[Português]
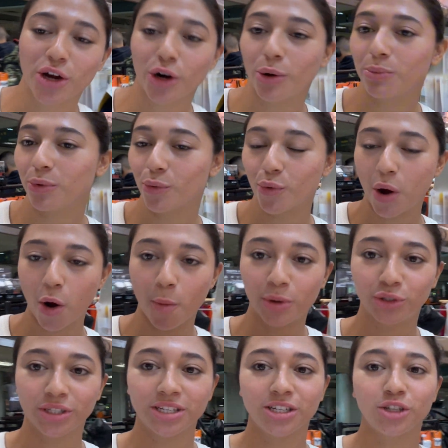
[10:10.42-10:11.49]
o nome, o arroba
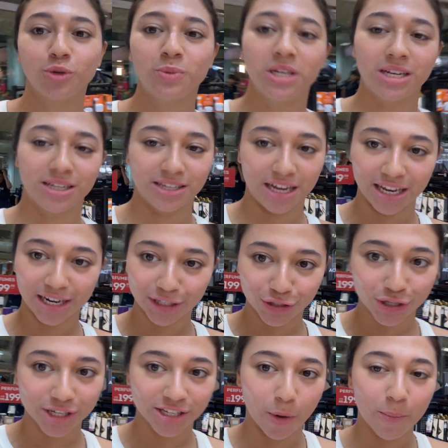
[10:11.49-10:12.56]
de todas as meninas aqui na
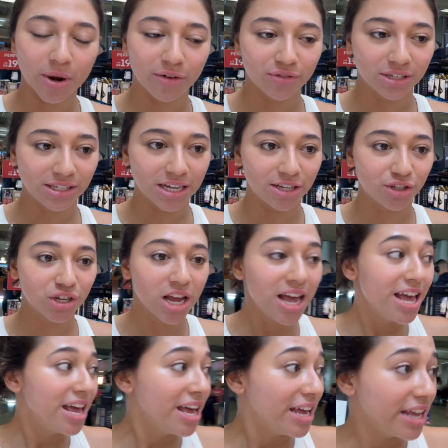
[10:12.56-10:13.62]
descrição para vocês.
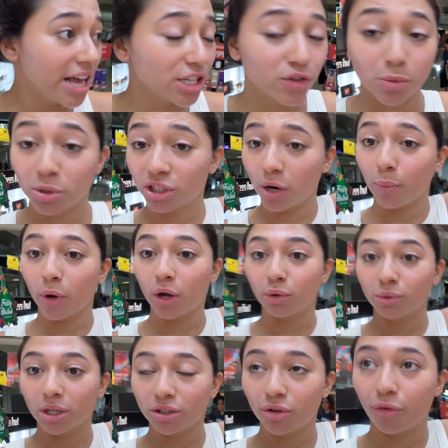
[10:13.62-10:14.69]
E é isso, eu vou mostrar um
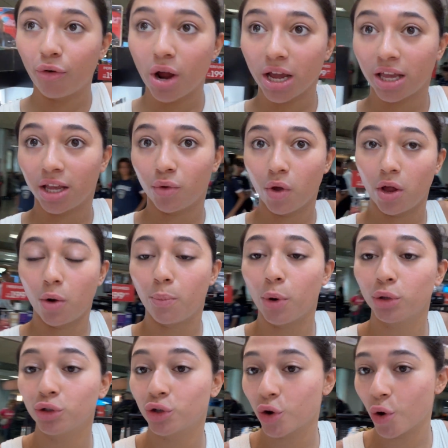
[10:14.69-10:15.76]
pouquinho do Duty Free aqui do aeroporto de